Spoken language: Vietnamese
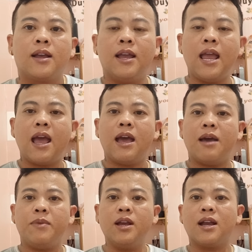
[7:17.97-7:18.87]
cái
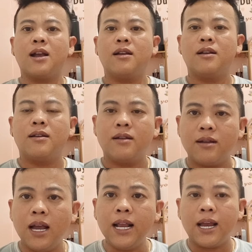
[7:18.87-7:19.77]
nhà biết
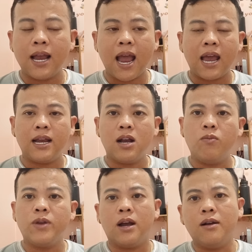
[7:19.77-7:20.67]
cái thiệt hại
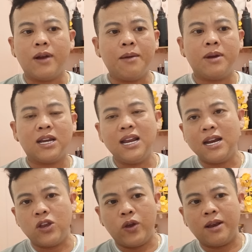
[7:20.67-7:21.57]
không những không phải là mình
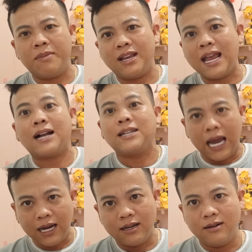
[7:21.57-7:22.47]
cái chuyện mà giật
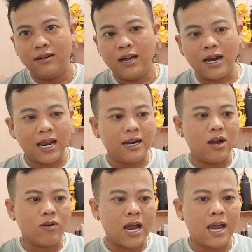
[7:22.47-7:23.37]
chất ở đây
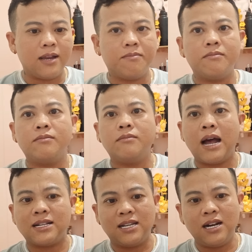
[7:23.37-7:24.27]
ok
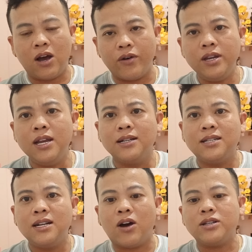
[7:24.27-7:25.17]
bà xin lỗi nhưng
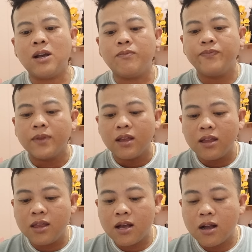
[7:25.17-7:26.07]
xin lỗi xong
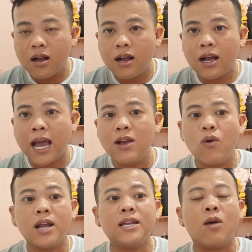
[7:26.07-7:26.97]
cái
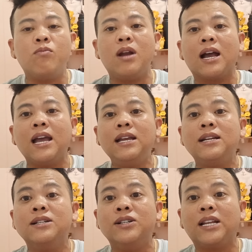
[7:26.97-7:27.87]
quan trọng là cái
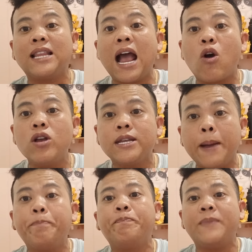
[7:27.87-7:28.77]
người người ta có
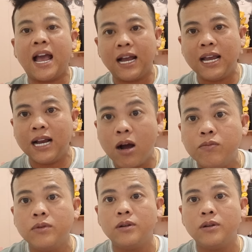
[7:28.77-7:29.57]
chấp nhận hay không